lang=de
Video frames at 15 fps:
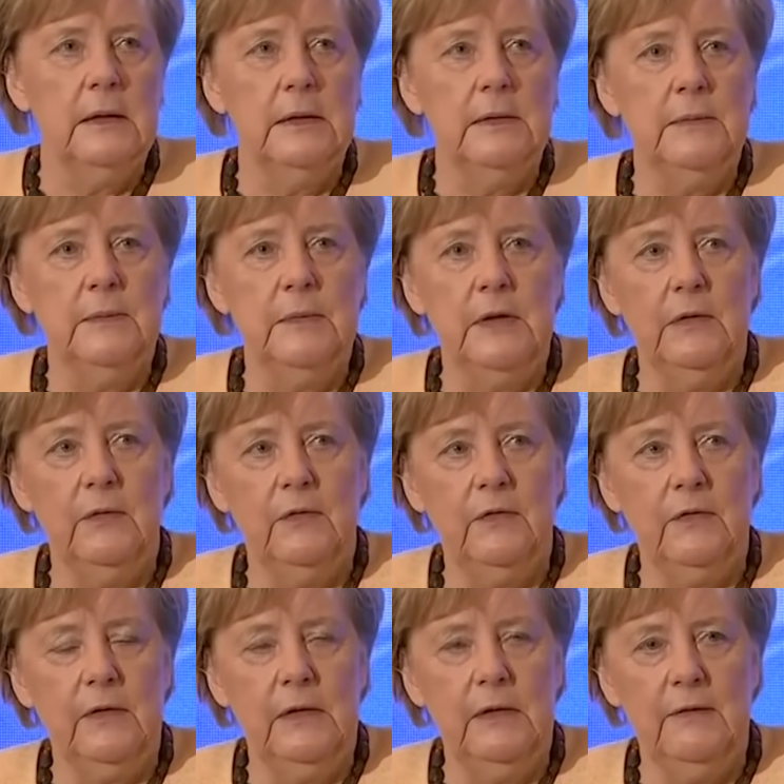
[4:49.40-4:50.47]
ähm,
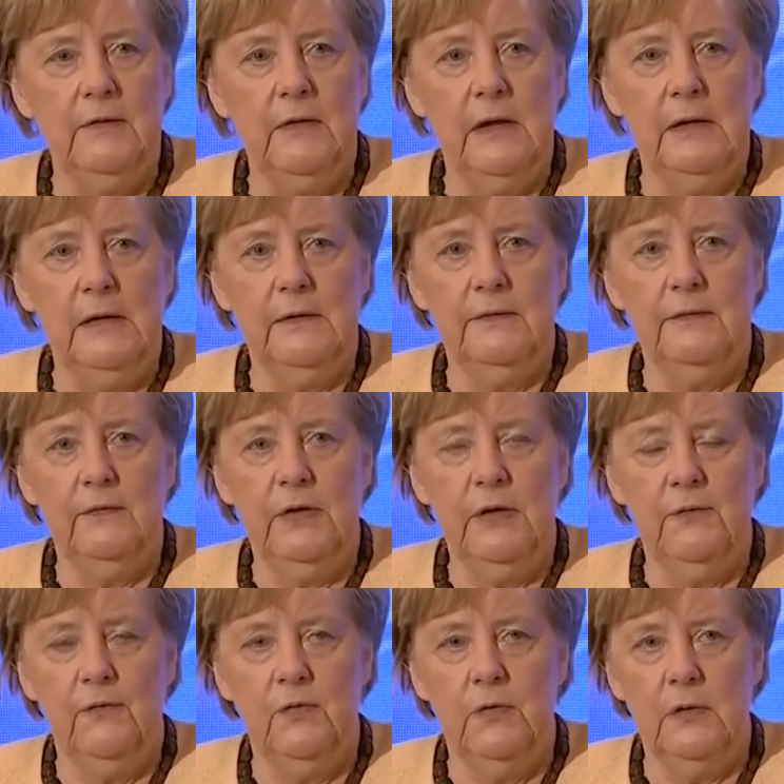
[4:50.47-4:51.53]
Industrie Israel ist
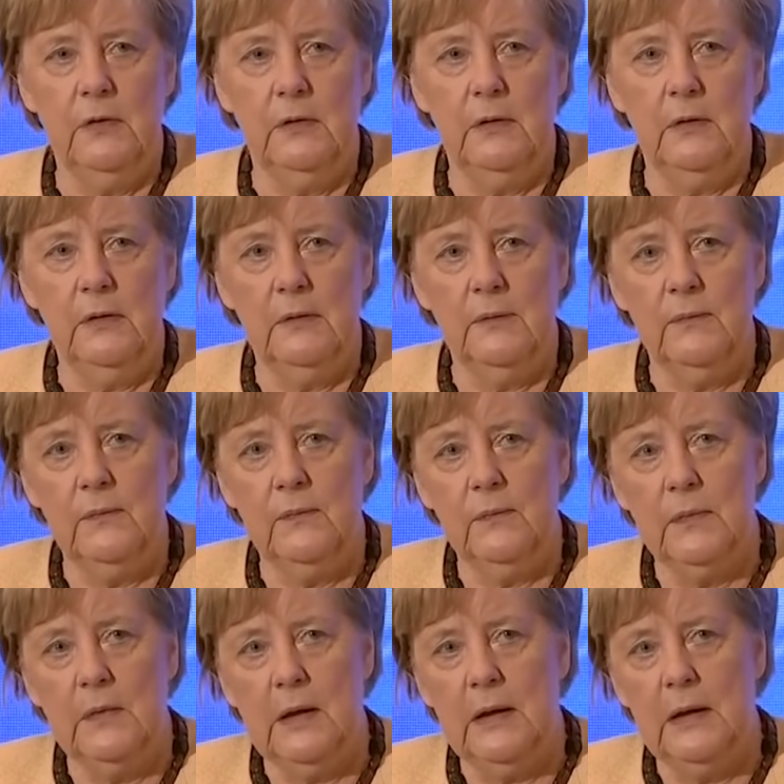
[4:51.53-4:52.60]
hier von
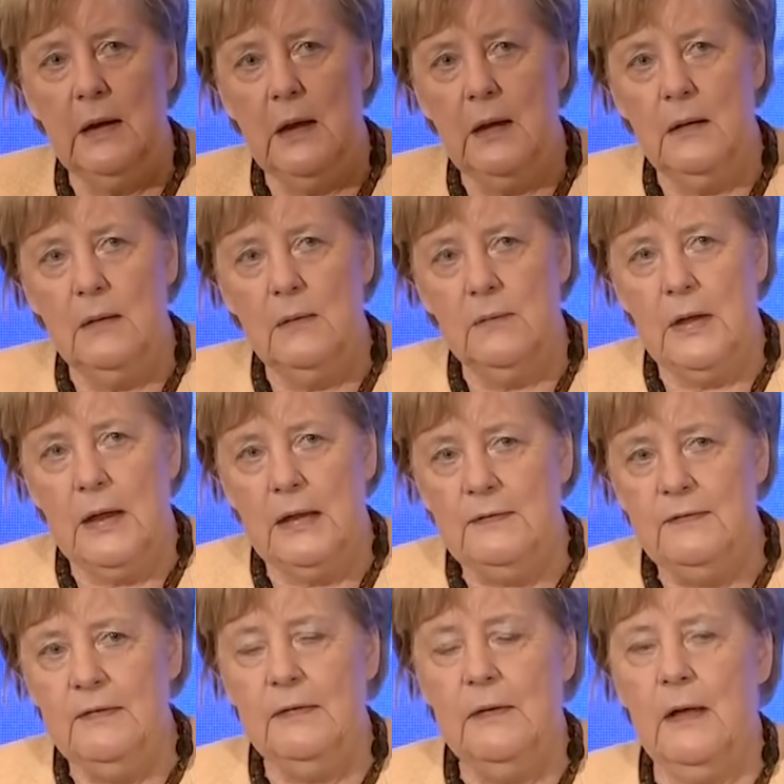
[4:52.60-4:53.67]
ähm, einer
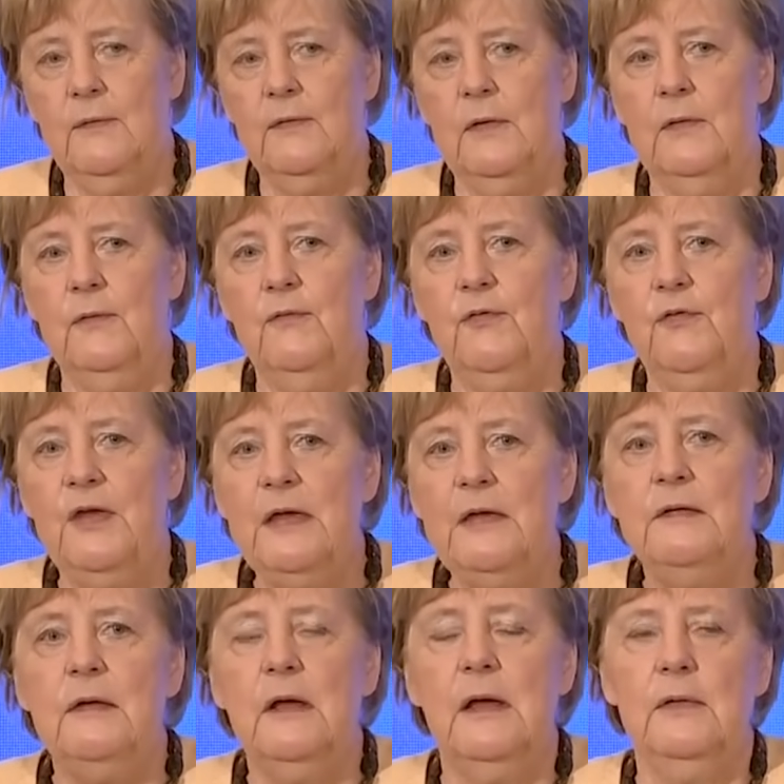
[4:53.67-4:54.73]
einzigartigen
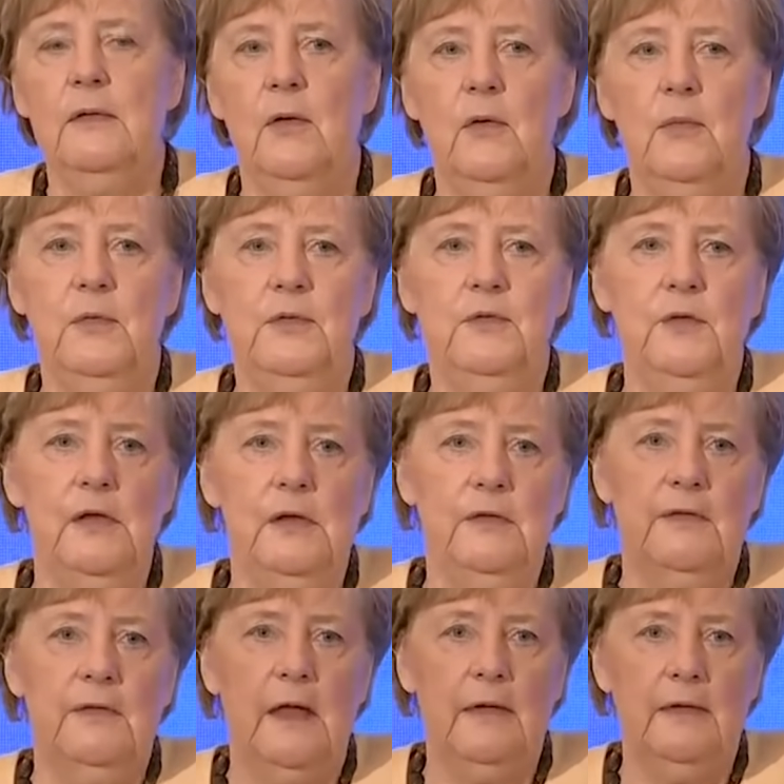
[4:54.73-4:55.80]
Fähigkeit, auch mit
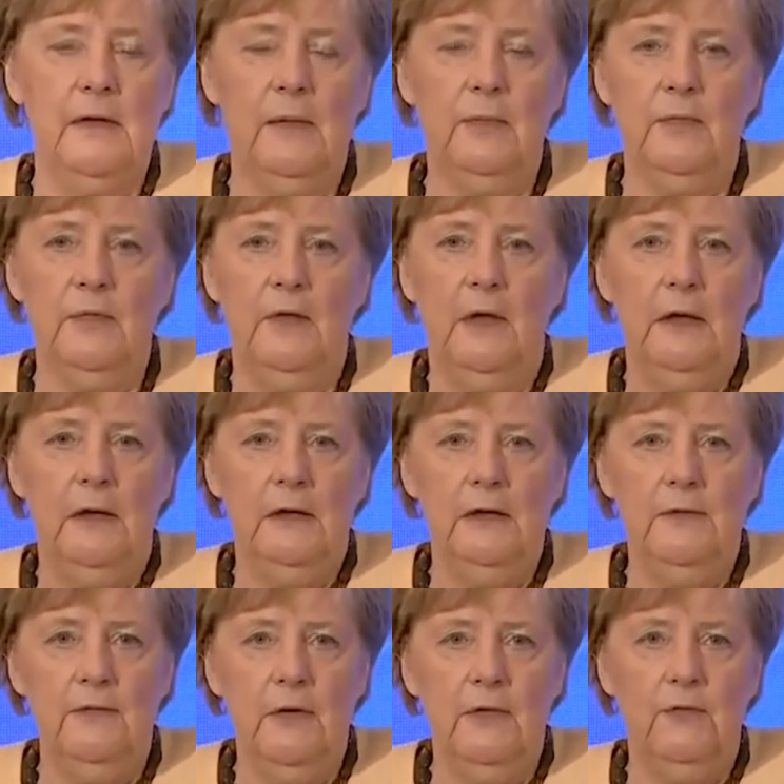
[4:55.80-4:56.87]
vielen Start-ups,
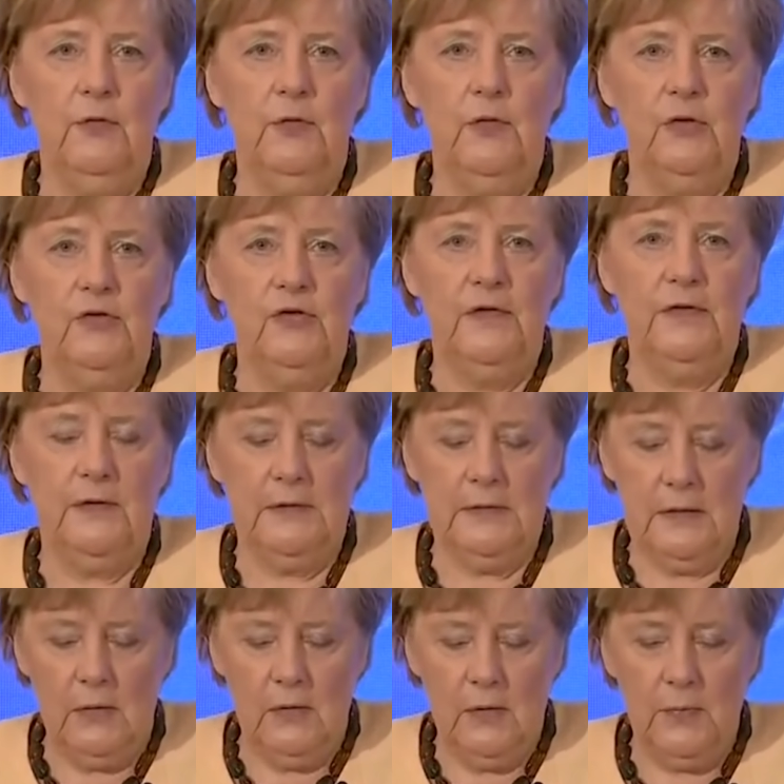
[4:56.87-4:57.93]
die wir von deutscher
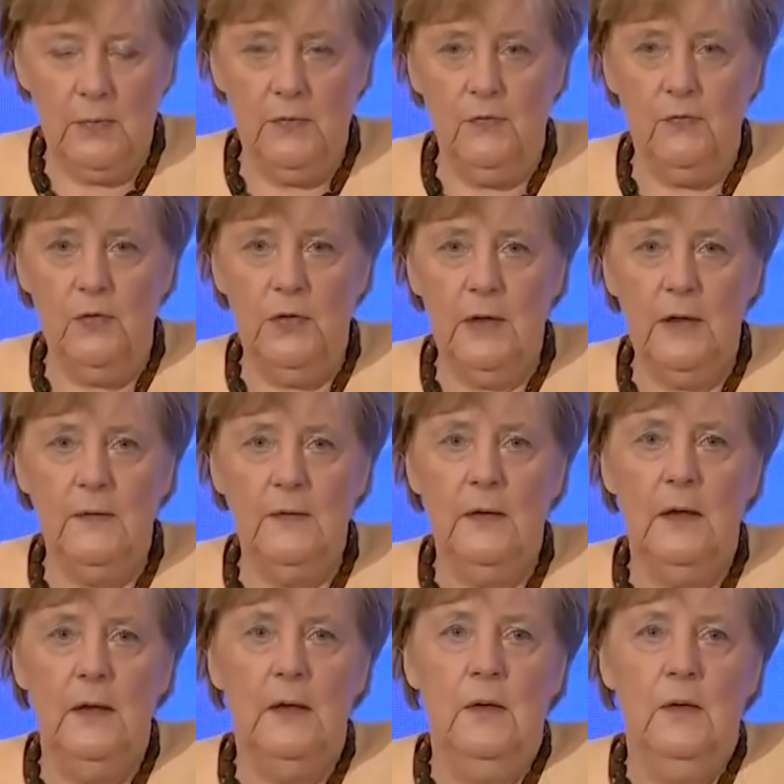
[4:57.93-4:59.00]
Seite auch bewundern.
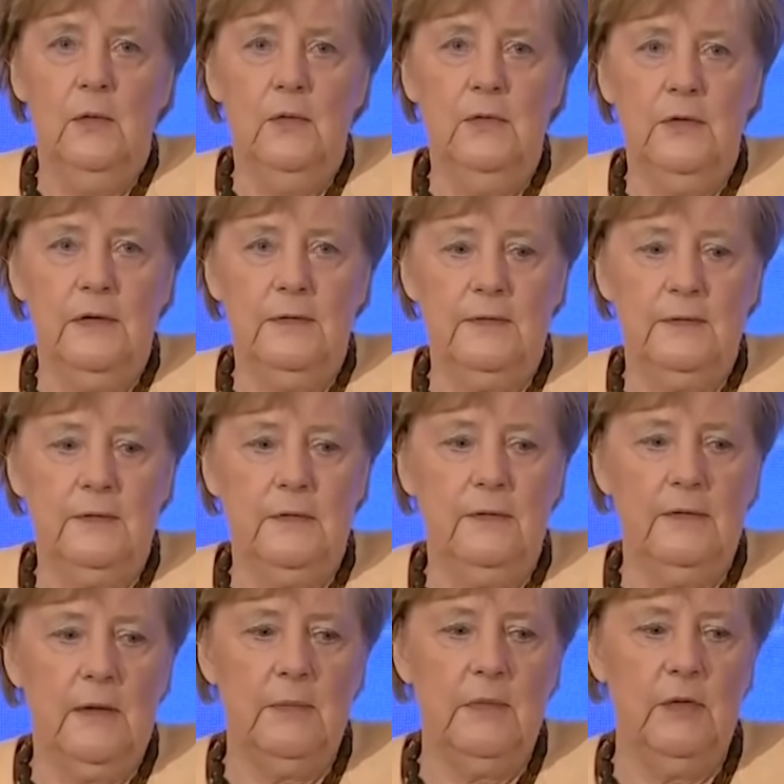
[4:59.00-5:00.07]
Und das
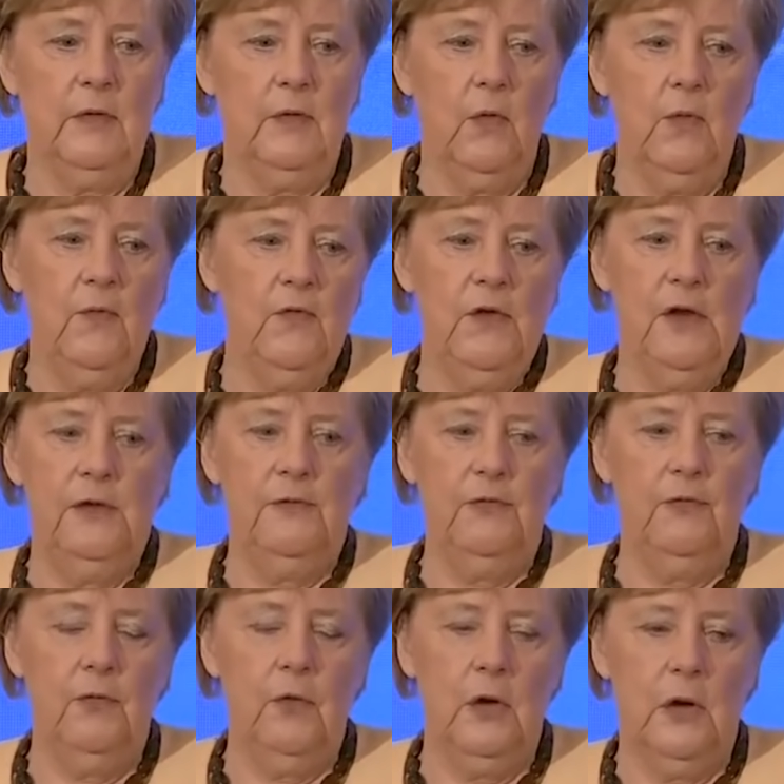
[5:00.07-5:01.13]
gesamte Umfeld
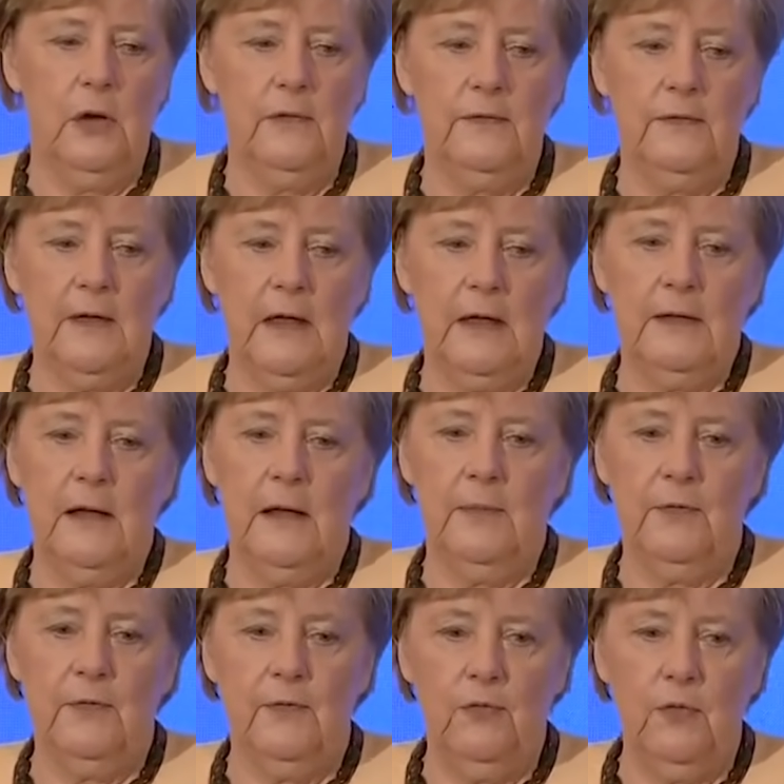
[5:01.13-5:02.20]
für
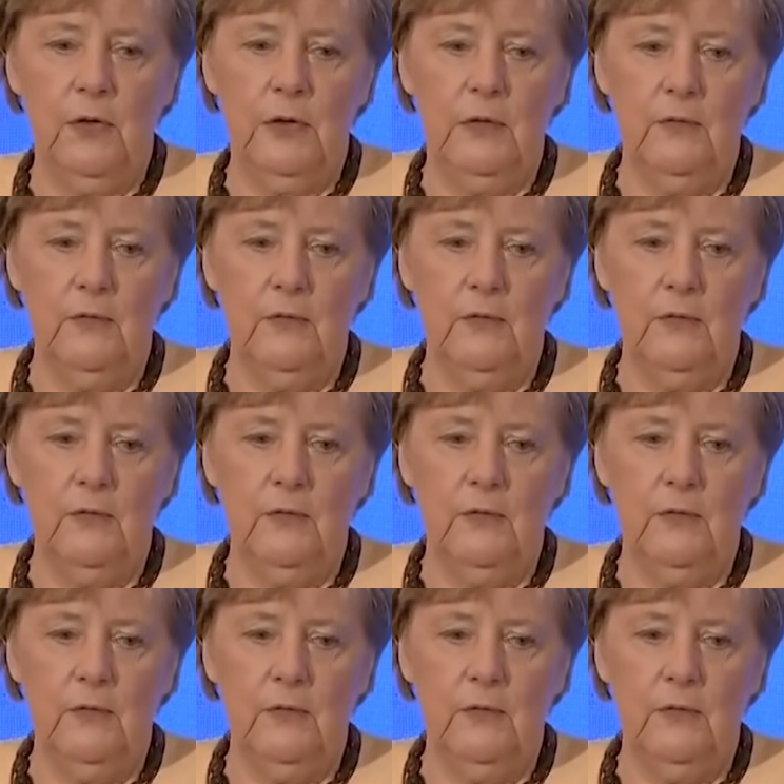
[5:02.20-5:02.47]
Start-ups, für